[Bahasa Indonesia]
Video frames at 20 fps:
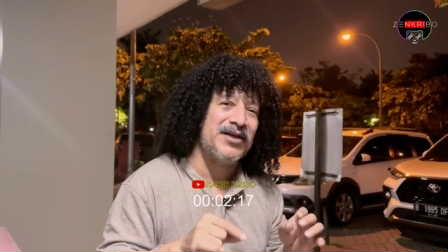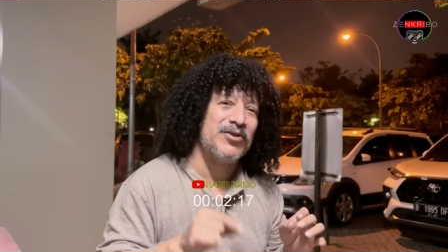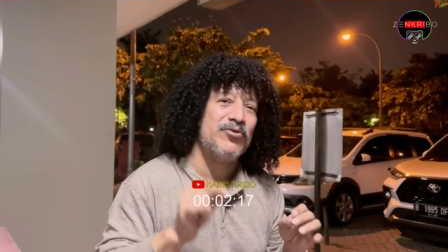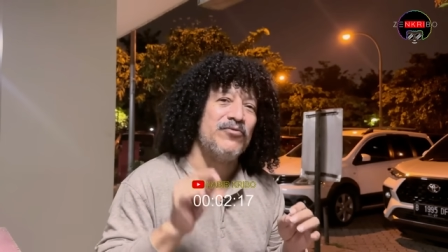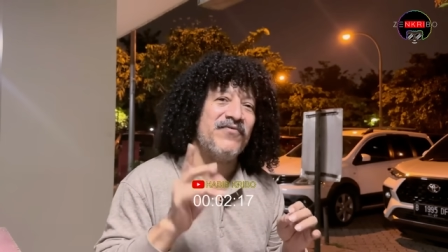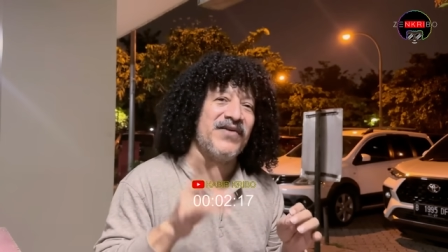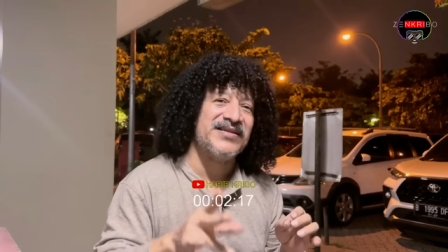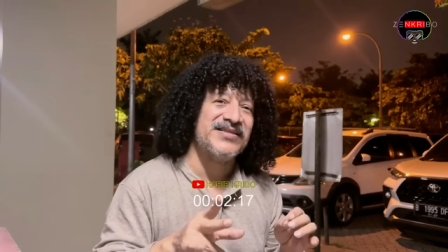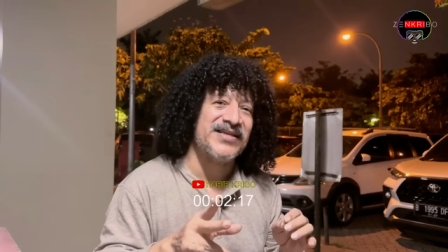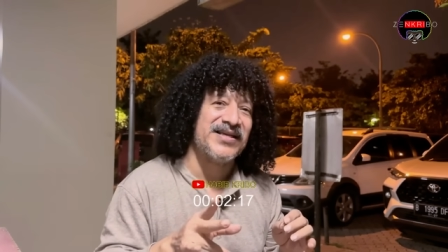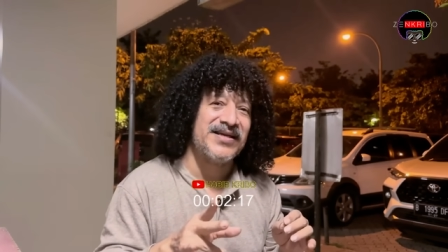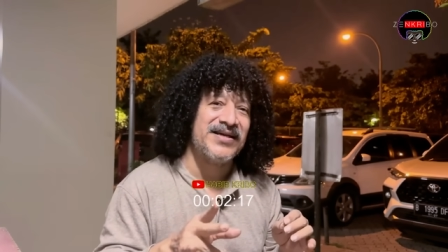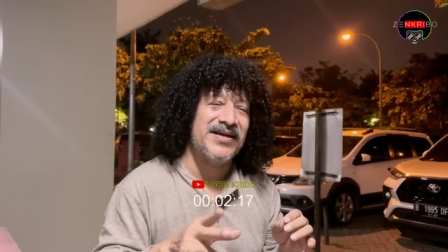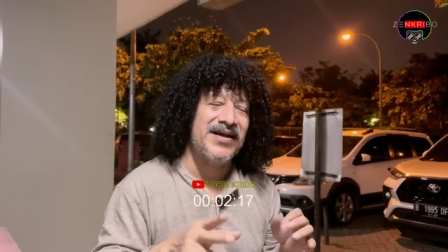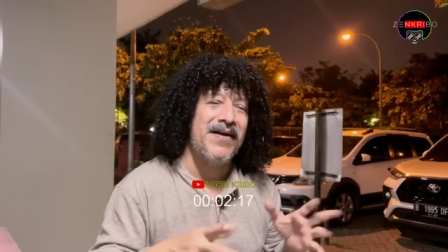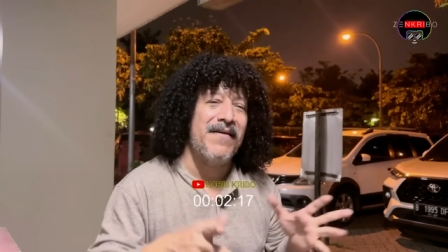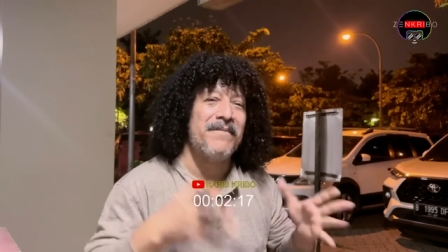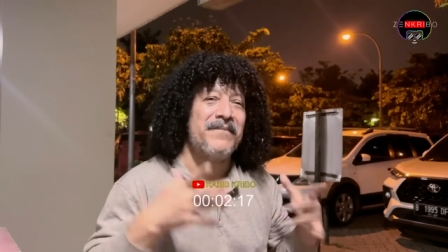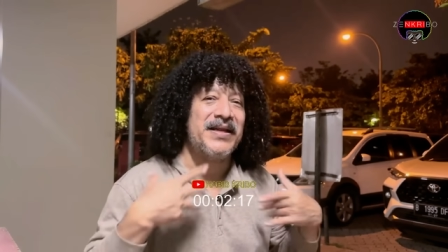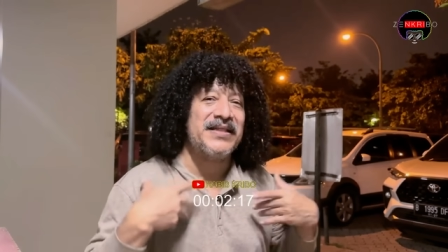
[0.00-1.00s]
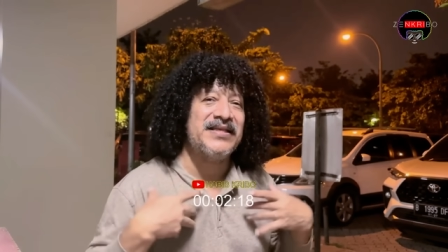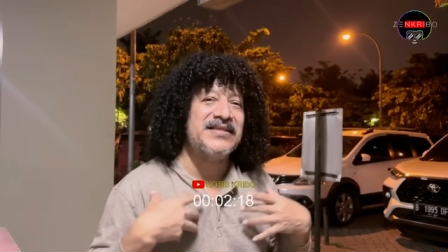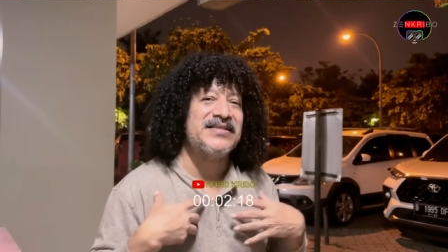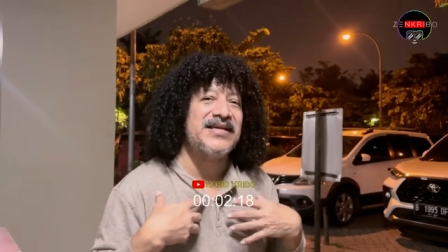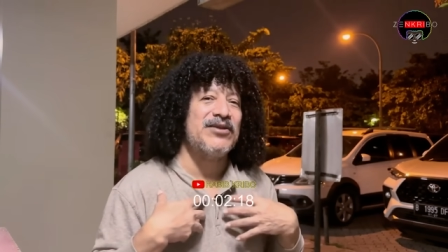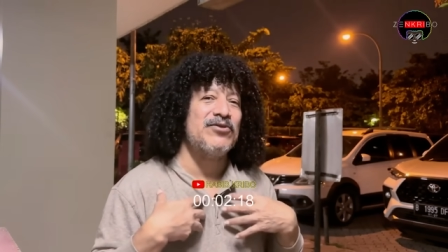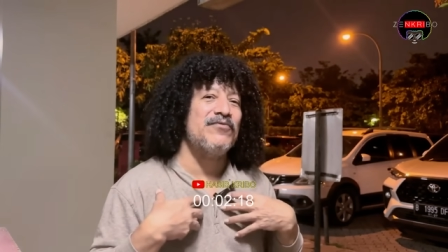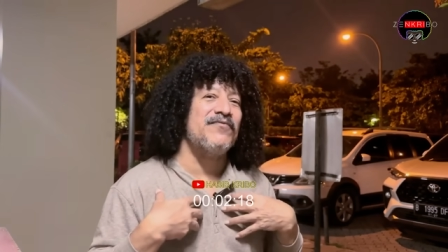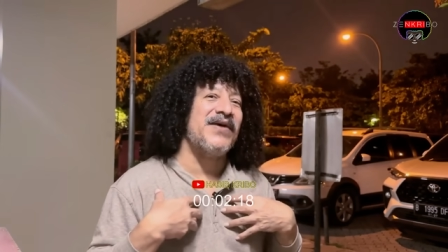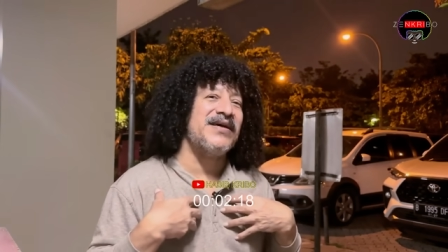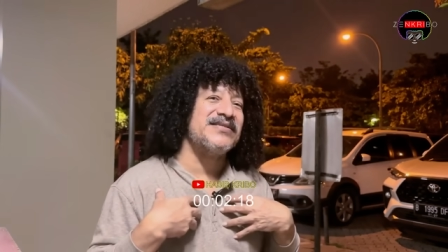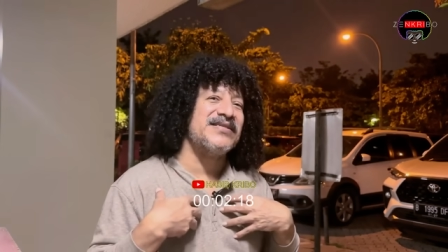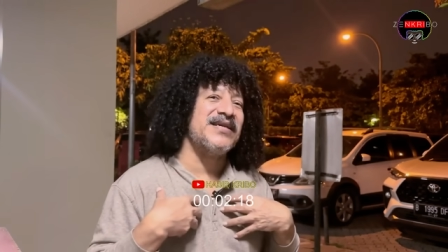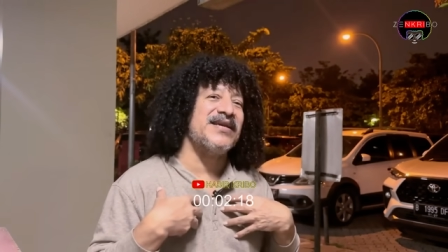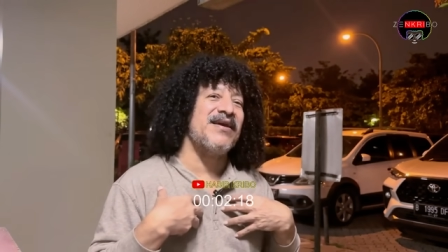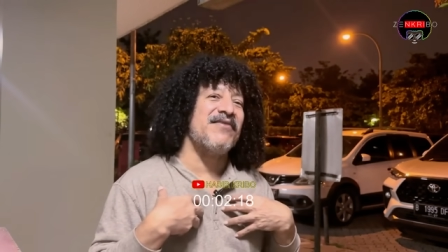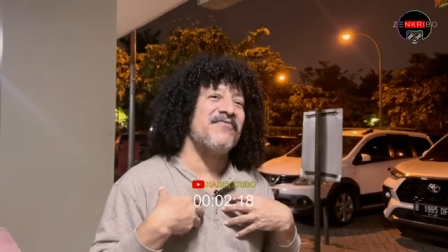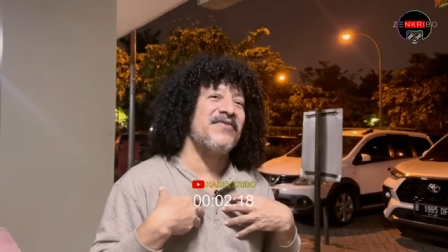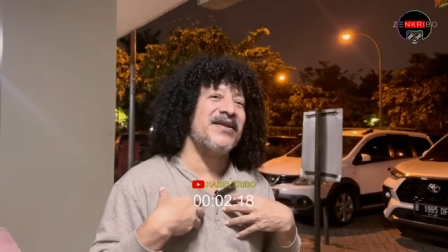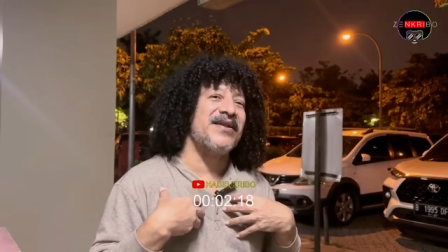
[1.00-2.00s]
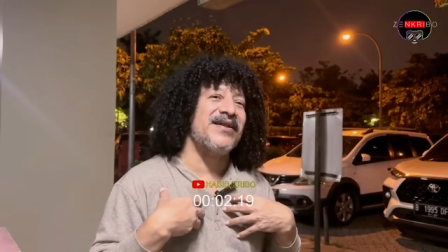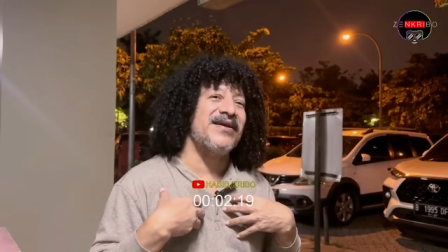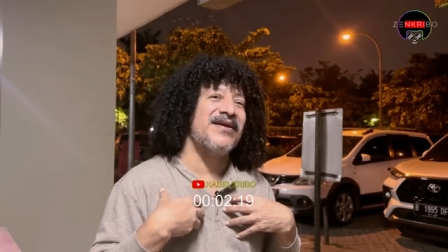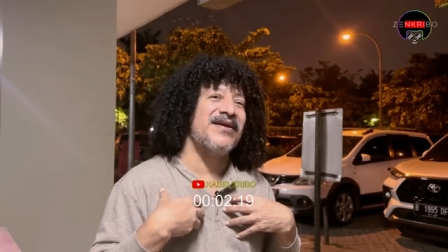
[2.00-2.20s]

Itu fasik. Berarti saya itu fasik kafir.